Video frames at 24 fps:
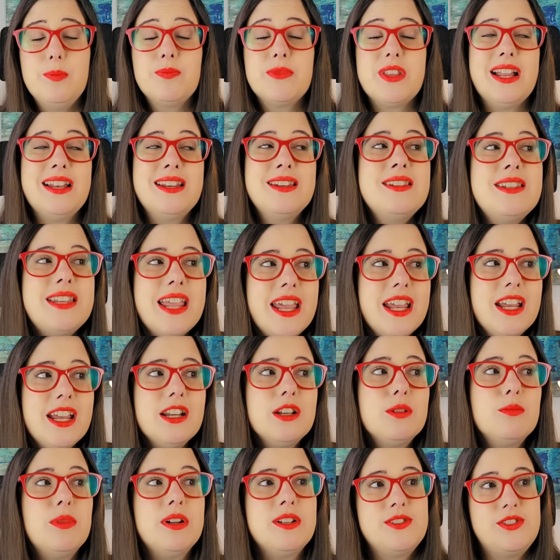dann
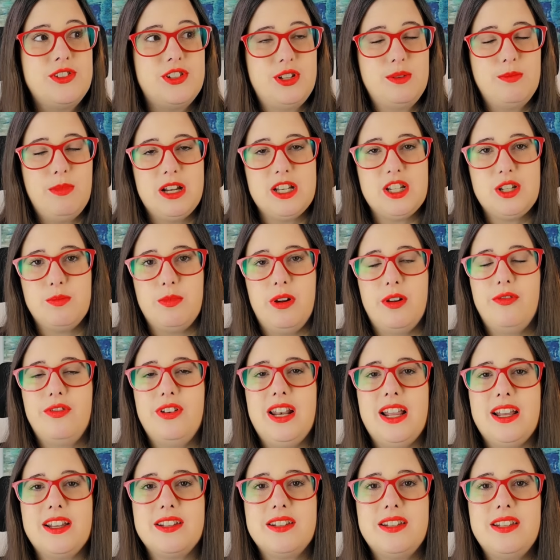denkt man sich manchmal
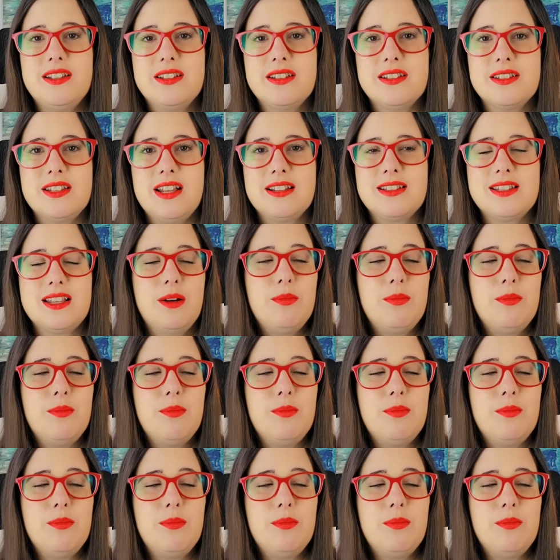vielleicht diesen Satz.